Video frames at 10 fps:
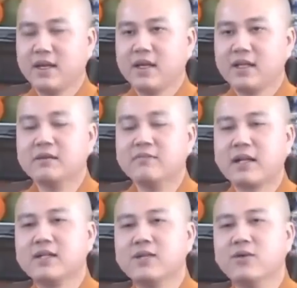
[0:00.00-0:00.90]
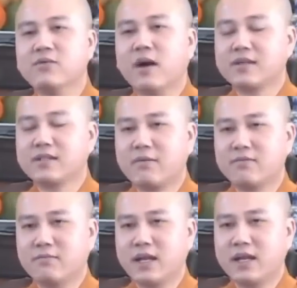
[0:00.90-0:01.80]
nhưng mà thí dụ vợ
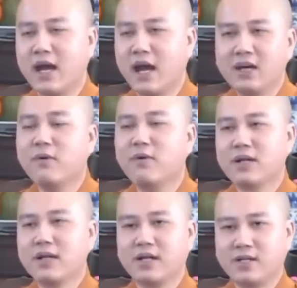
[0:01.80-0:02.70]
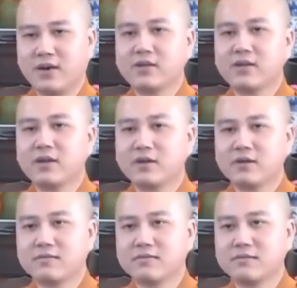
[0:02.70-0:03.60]
chồng mà lỡ một cái lời nói đó
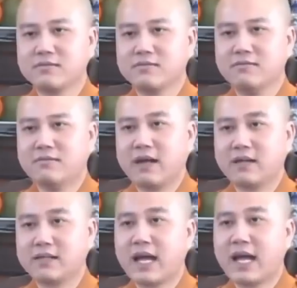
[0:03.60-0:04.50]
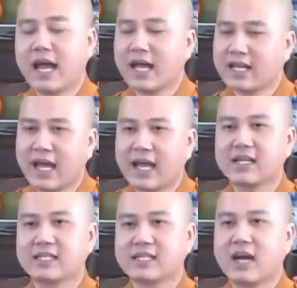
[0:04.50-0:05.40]
mà người ta ăn năn
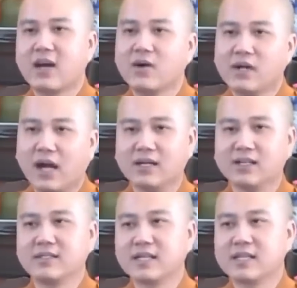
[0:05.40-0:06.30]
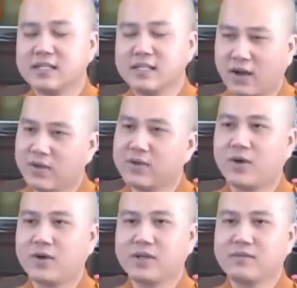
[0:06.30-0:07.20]
người ta hối hận người ta xin lỗi
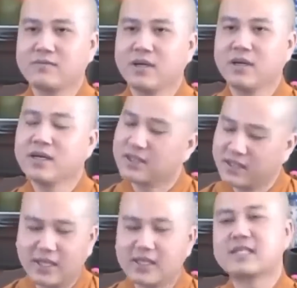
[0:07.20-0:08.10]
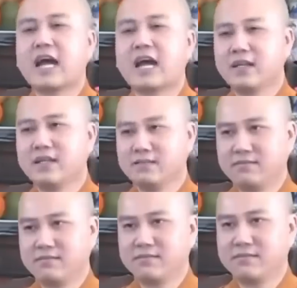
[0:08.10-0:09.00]
rồi đó thì nên xả đi
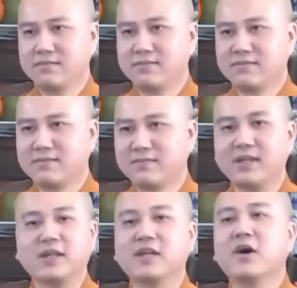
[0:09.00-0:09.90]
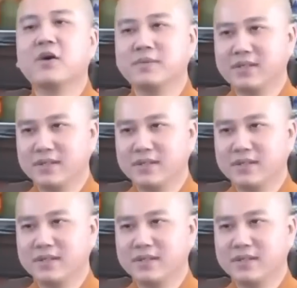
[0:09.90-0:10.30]
đừng nên ôm nữa